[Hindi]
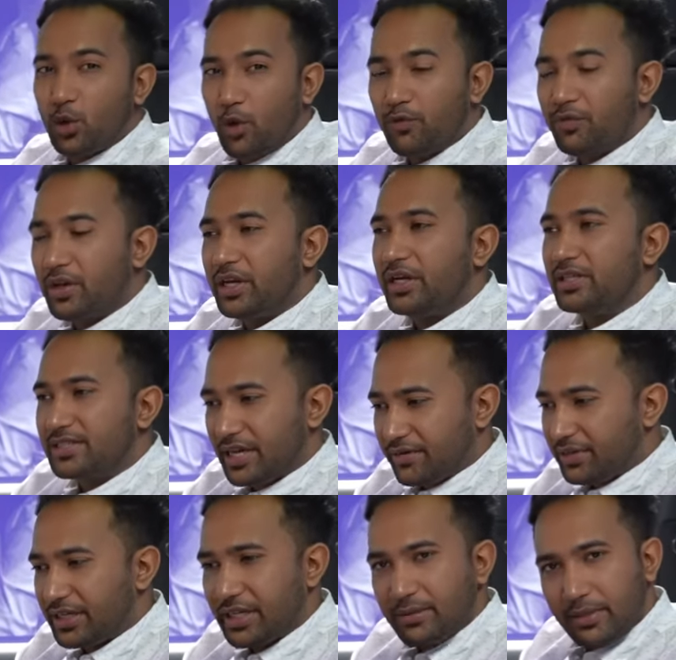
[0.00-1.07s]
टॉप वेरिएंट
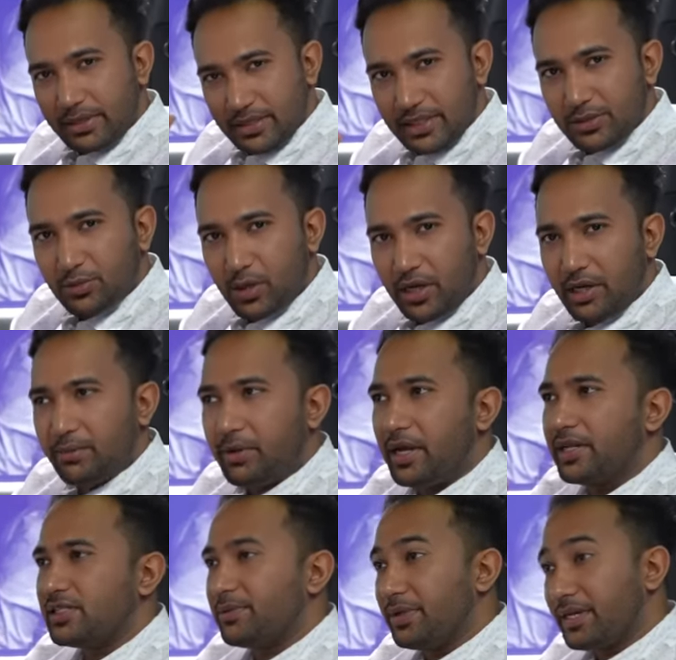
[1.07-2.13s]
सेवन एयरबैग्स इस वेरिएंट में
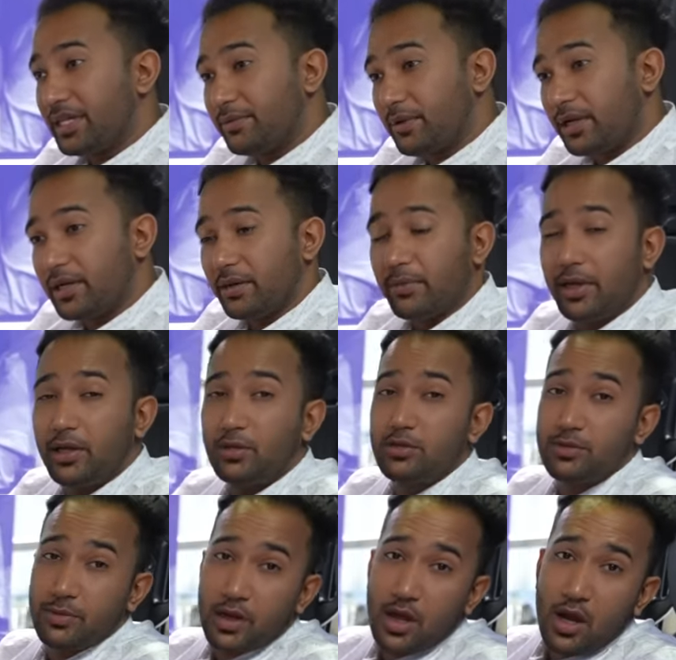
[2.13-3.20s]
हैं जब इंडियन मार्केट में आएगी तो
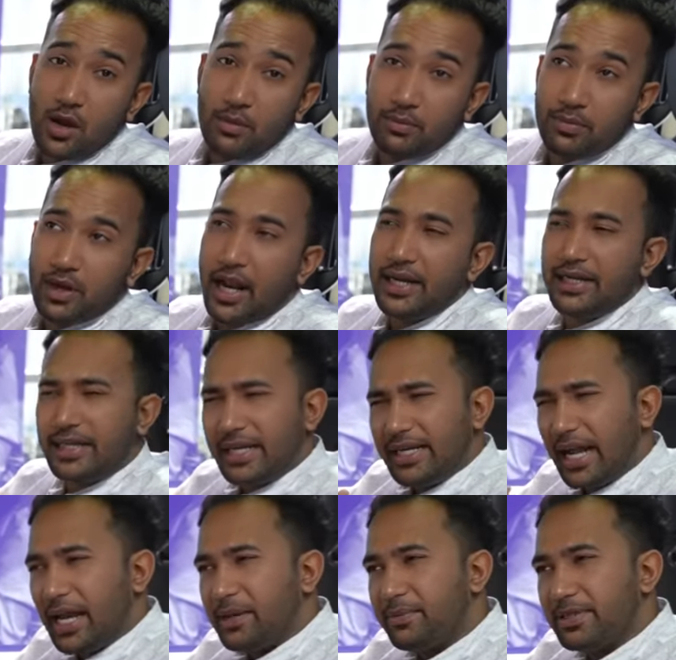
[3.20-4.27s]
उसमें
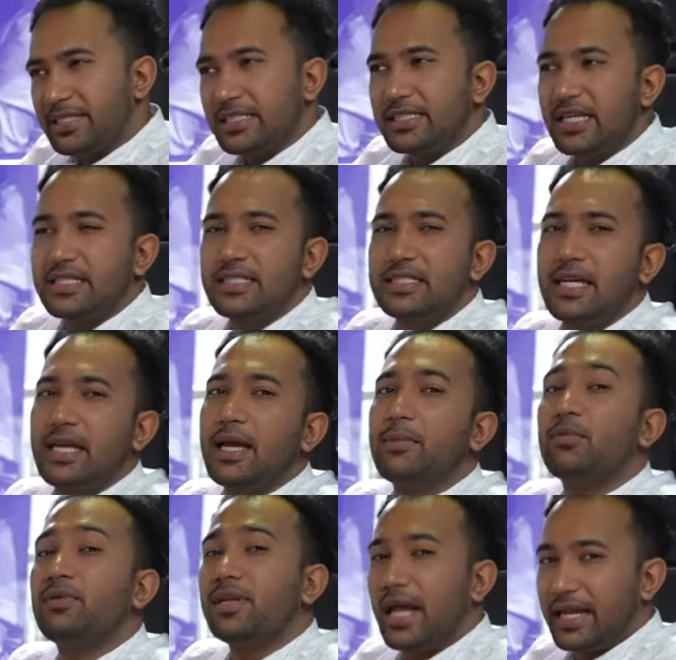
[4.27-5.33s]
नाइन परसेंट चांसेज है कि
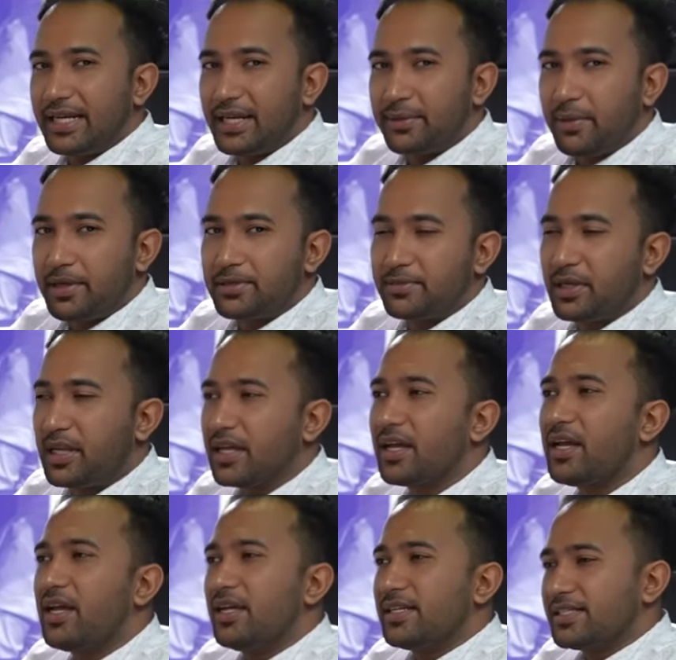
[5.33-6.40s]
आपको नाइन एयरबैग्स मिलेंगे
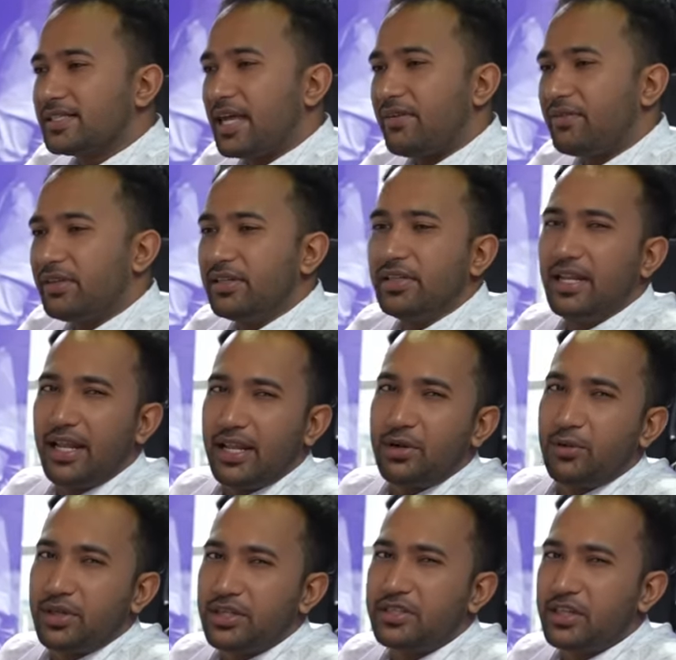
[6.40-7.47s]
सेवन नहीं
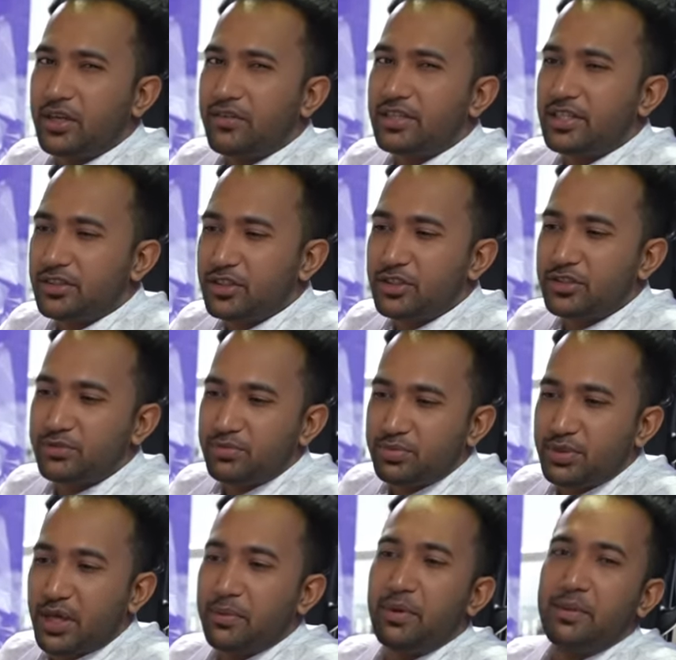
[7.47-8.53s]
होने चाहिए वैसे जिस
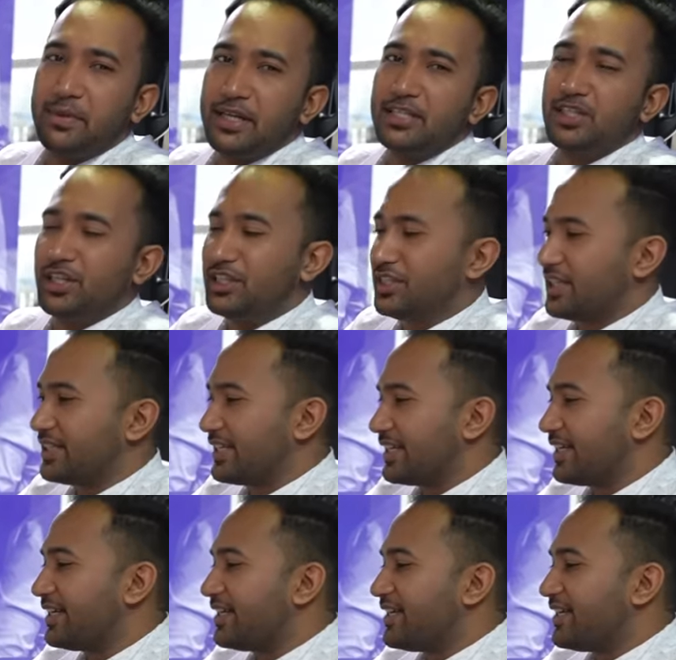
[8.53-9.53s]
सेगमेंट में ये चली जाती है